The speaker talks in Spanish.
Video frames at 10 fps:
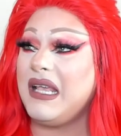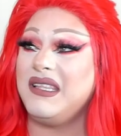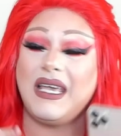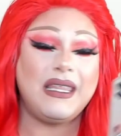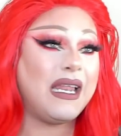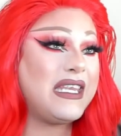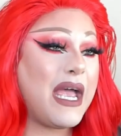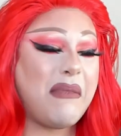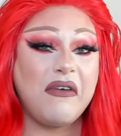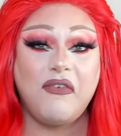La idea de la
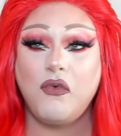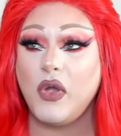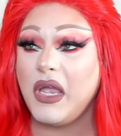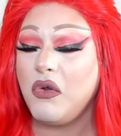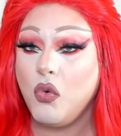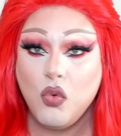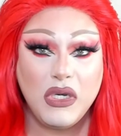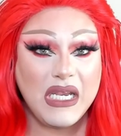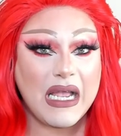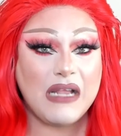llama fue
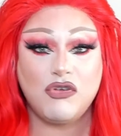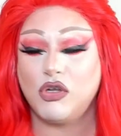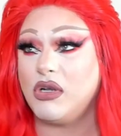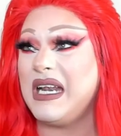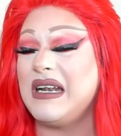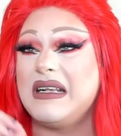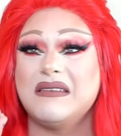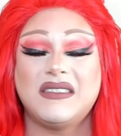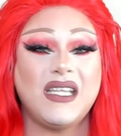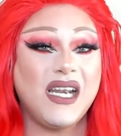única. Yo creo que el
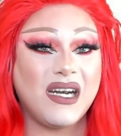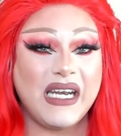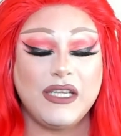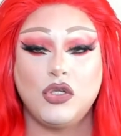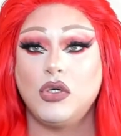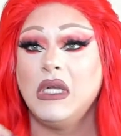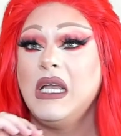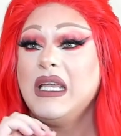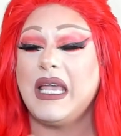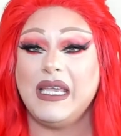alcance del reto
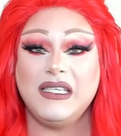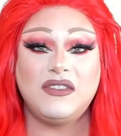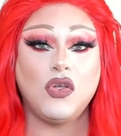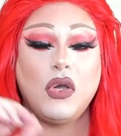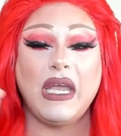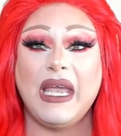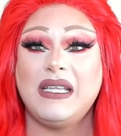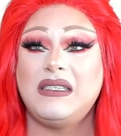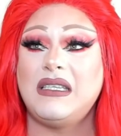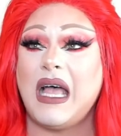que hizo
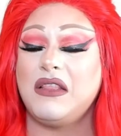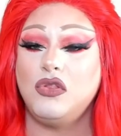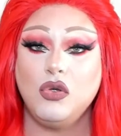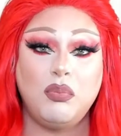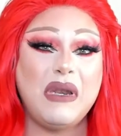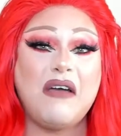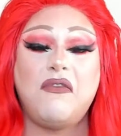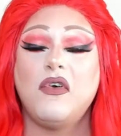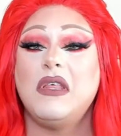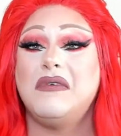esta dupla
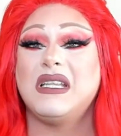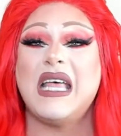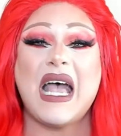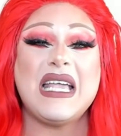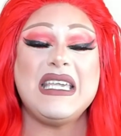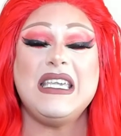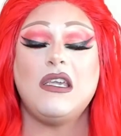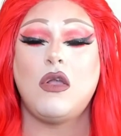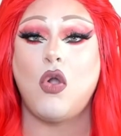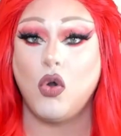fue de verdad
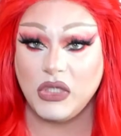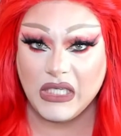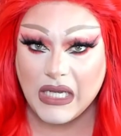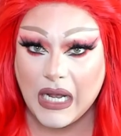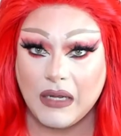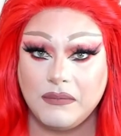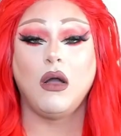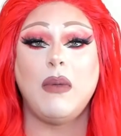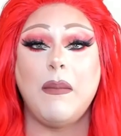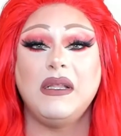icónica.
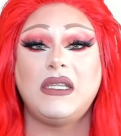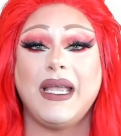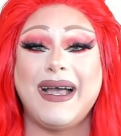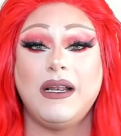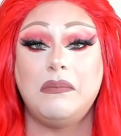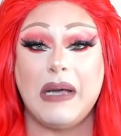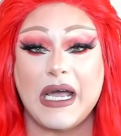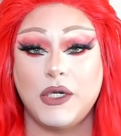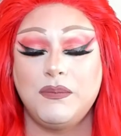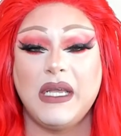Obviamente al
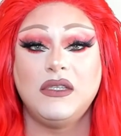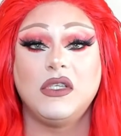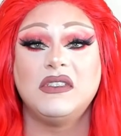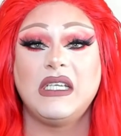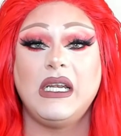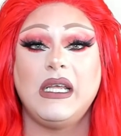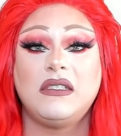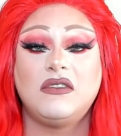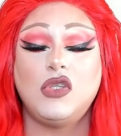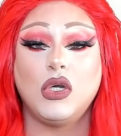Baron entonces
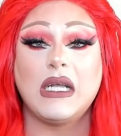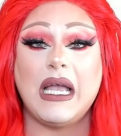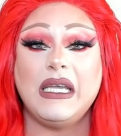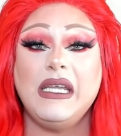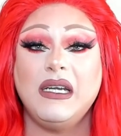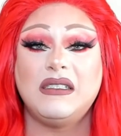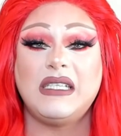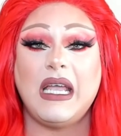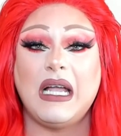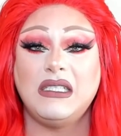les toca
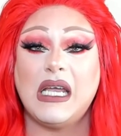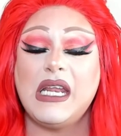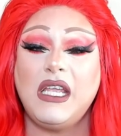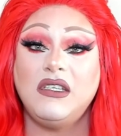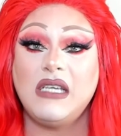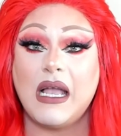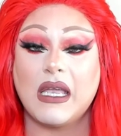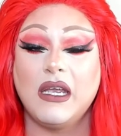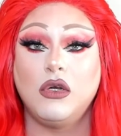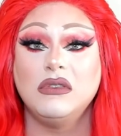irse a Janet
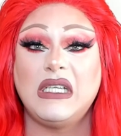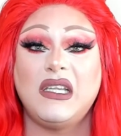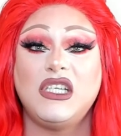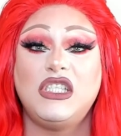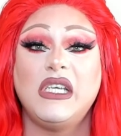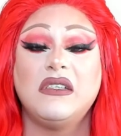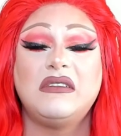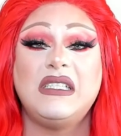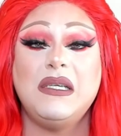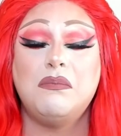Jack en contra de
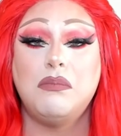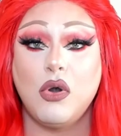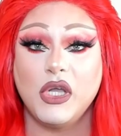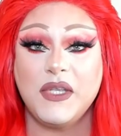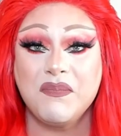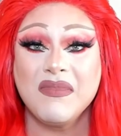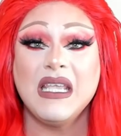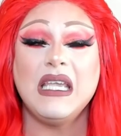Chelsea Boy.